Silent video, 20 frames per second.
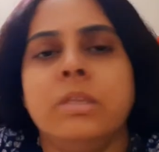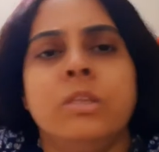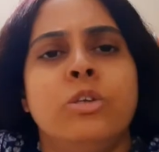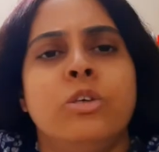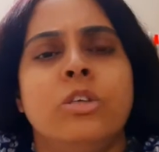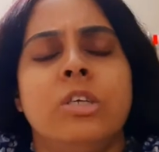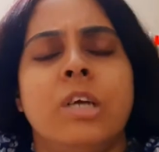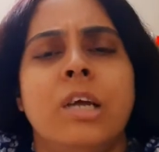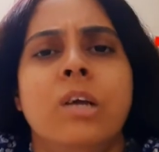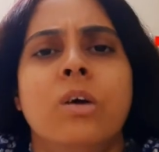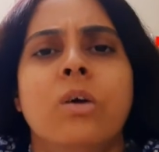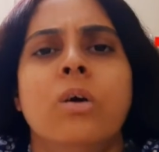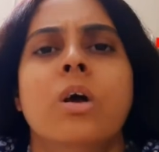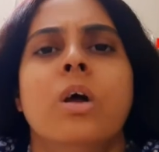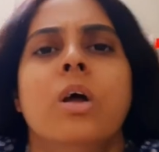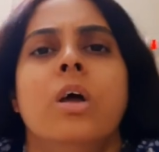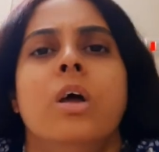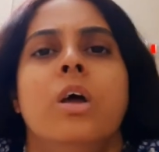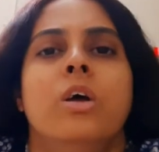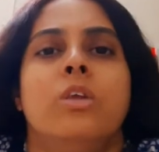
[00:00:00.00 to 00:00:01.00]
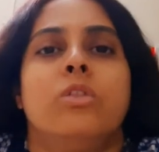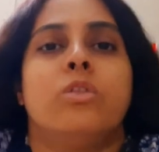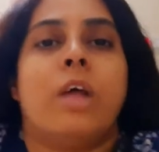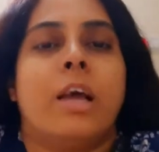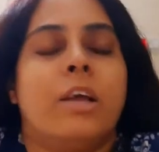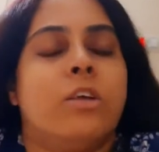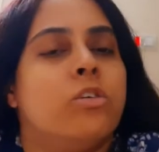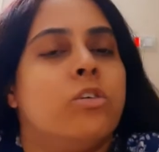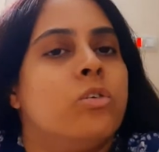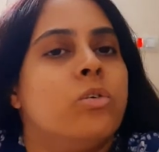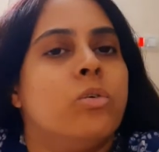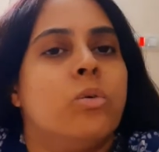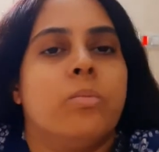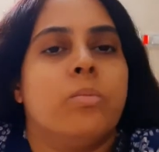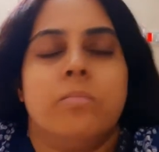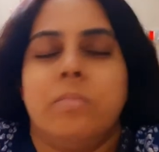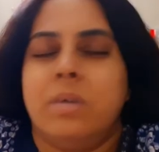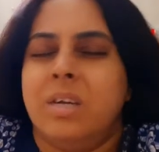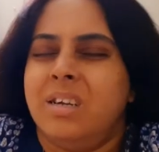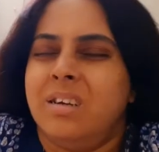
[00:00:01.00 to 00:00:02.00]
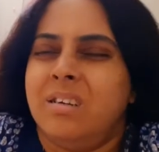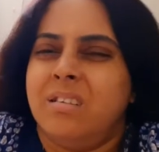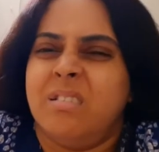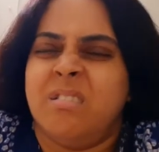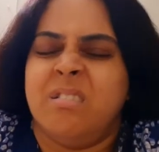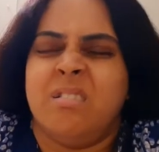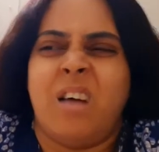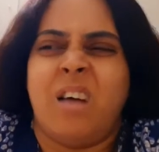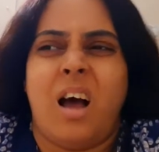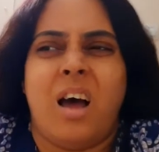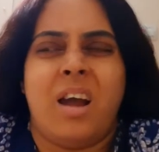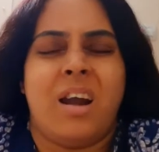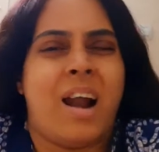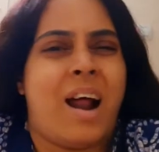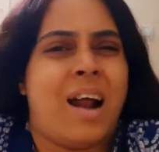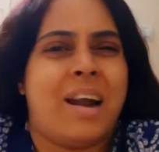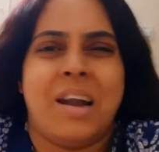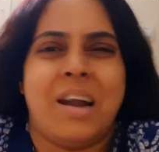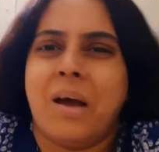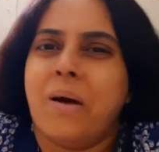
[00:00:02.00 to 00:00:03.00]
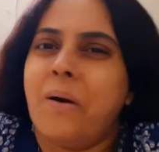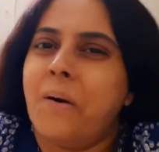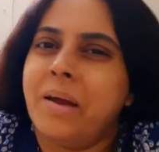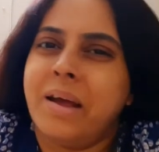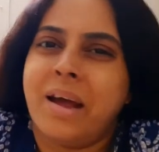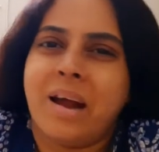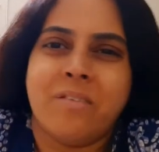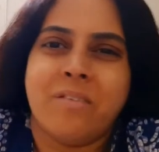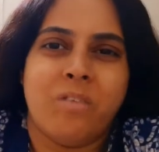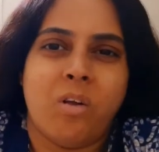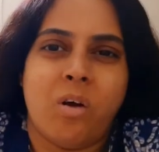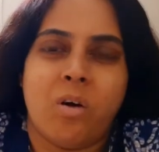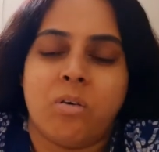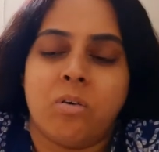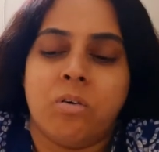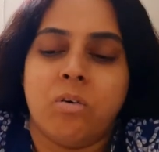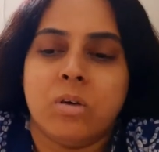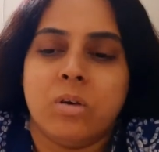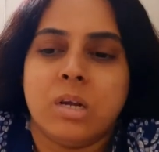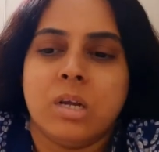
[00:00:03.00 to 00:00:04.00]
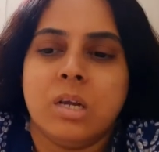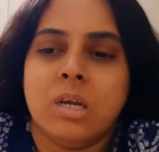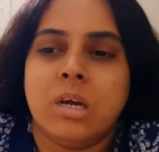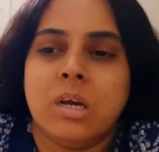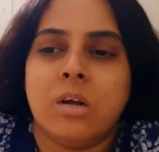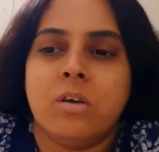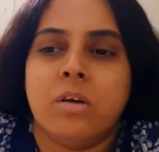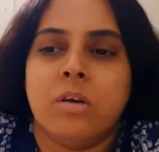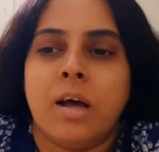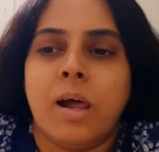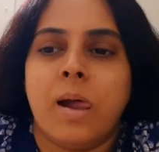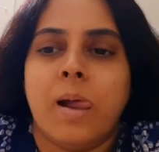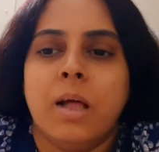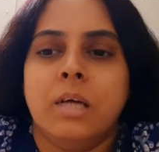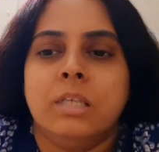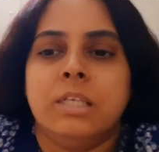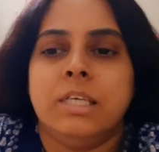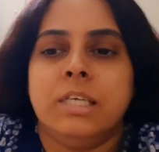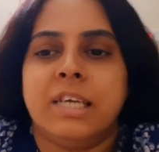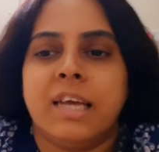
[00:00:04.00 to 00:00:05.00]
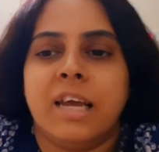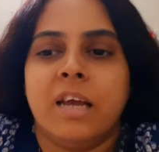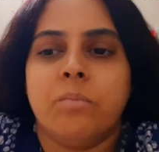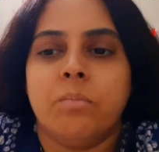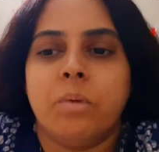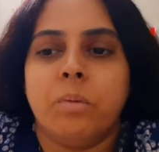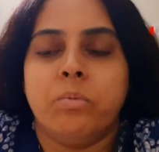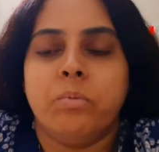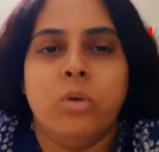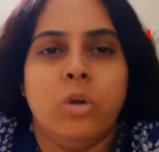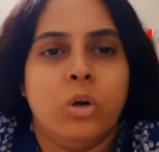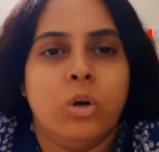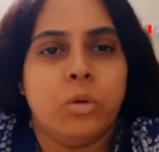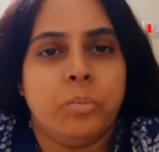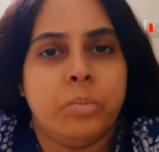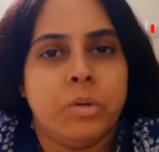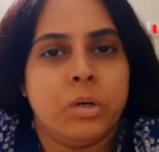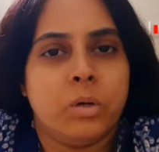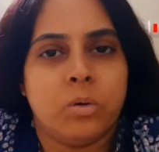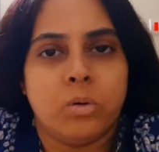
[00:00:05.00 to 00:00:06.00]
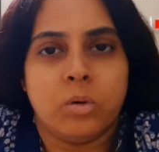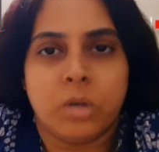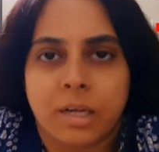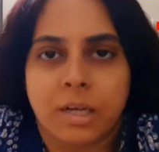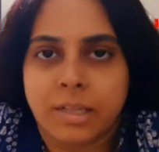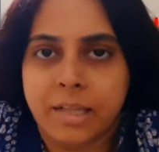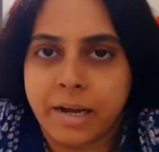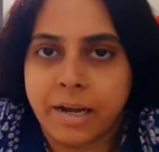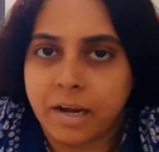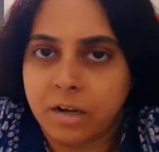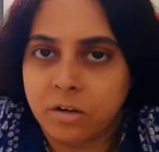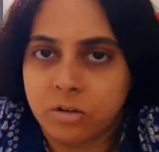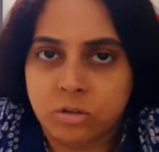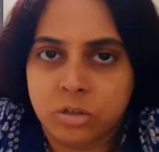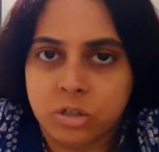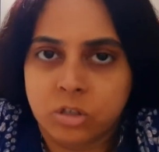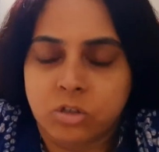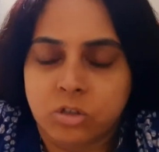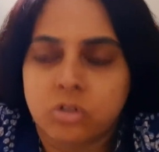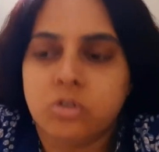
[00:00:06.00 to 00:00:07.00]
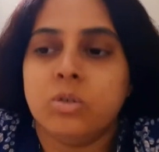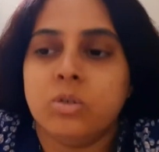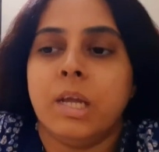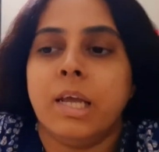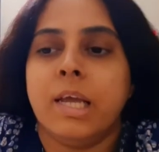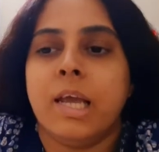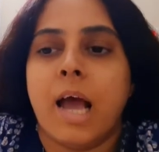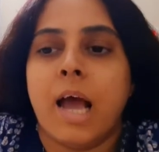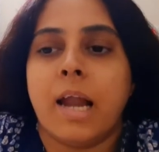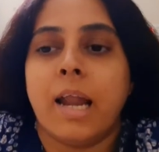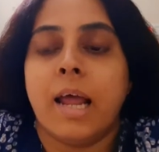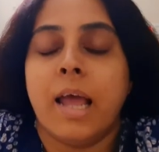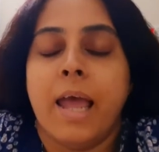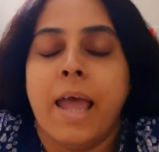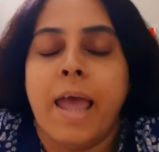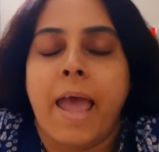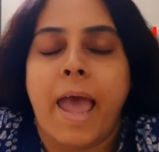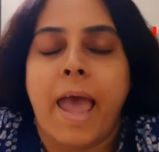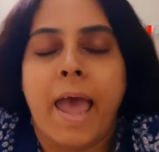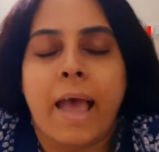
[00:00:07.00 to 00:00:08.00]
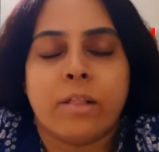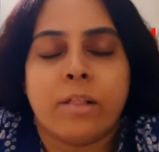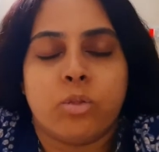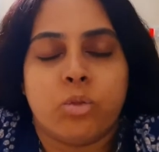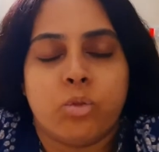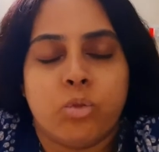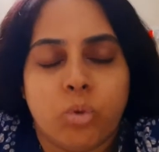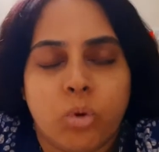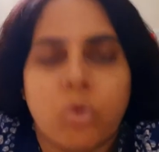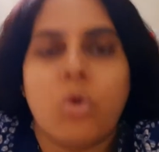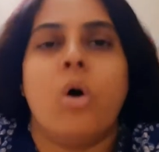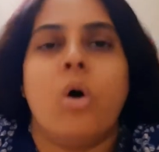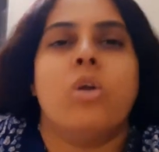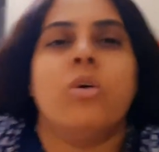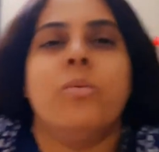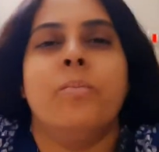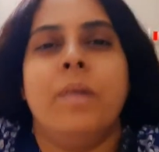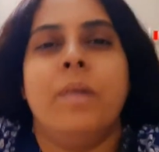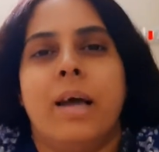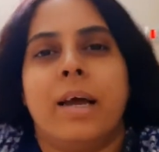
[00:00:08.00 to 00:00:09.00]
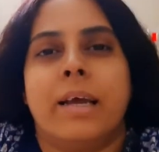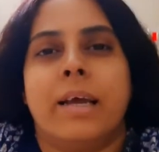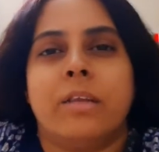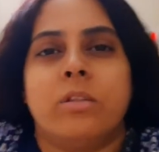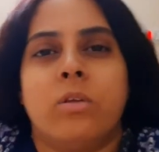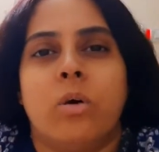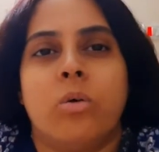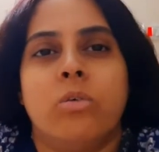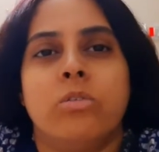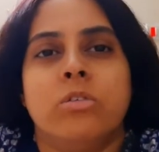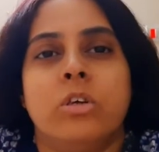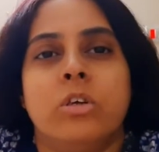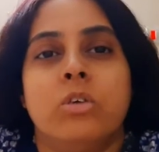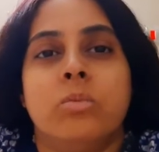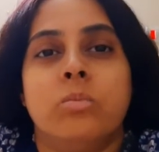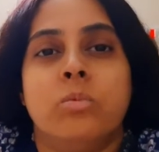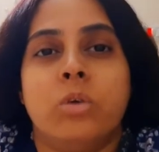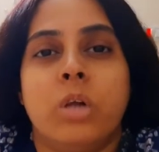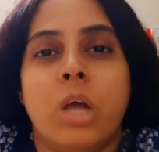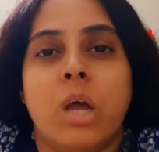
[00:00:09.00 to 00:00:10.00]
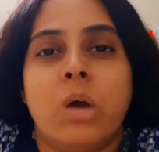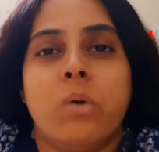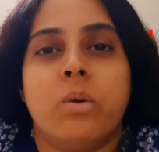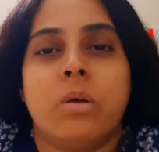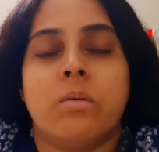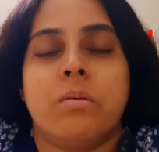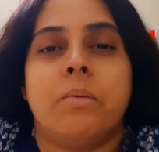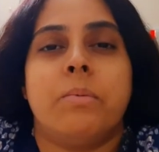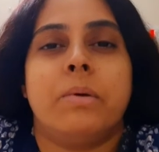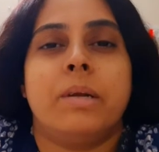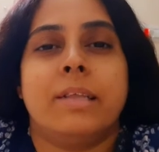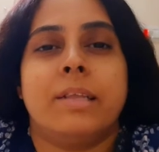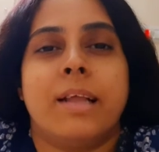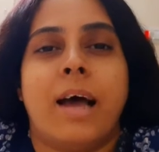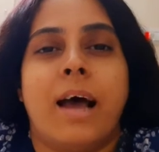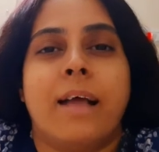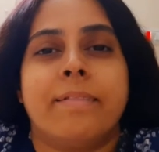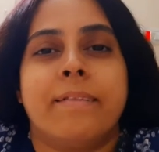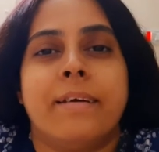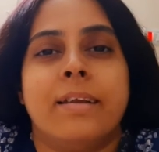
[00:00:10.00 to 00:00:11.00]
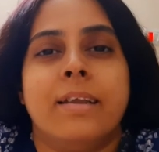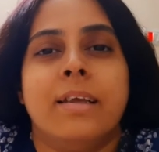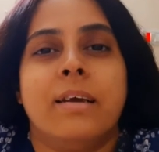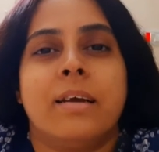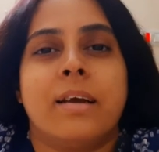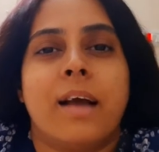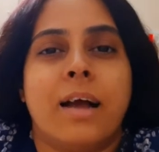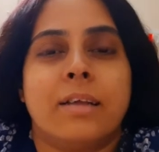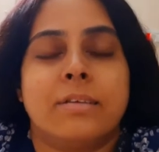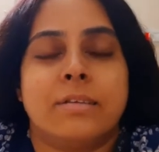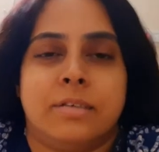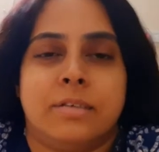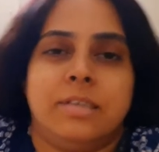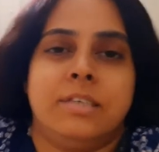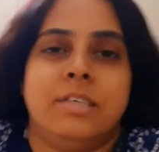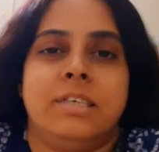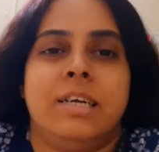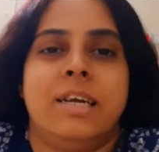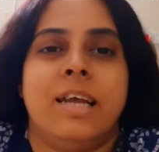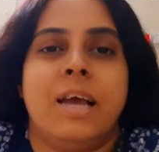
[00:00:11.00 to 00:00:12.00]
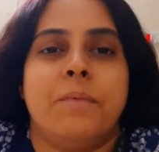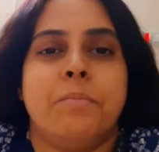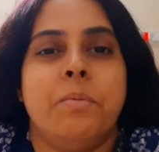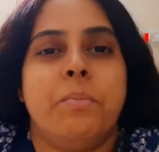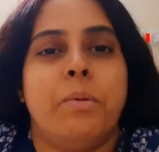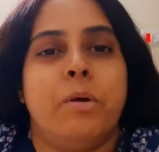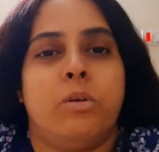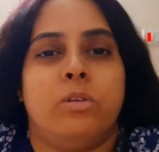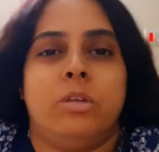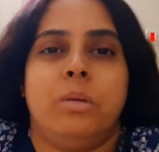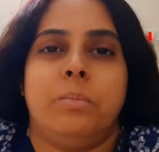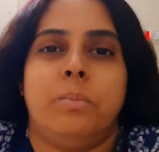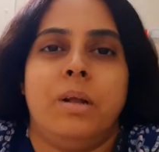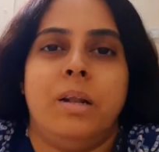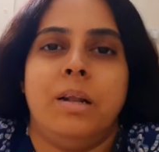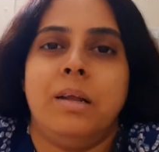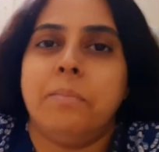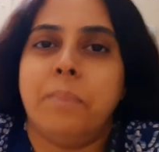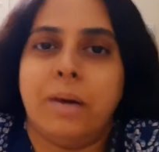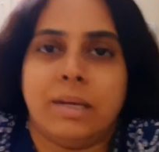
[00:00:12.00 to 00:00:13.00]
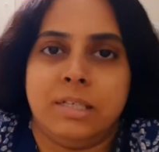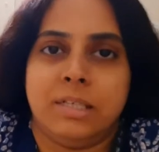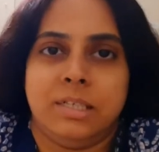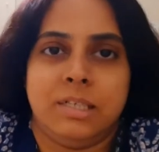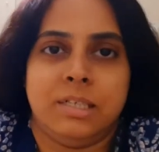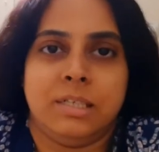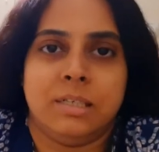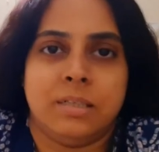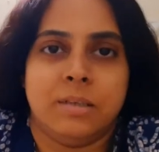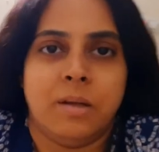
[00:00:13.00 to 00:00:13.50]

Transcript: তো যাই হোক তাই জন্য মানে আর রান্নাঘরে আর ব্লগ করিনি কেননা চিকেন বা ফুলকপি কোনোটাই দেখানোর কিচ্ছু নেই আর এত গরম লাগে তখন যেন মনে হয় ওরে বাবারে তাড়াতাড়ি কাজটা সেরে আমি বেরোতে পারলে বাঁচি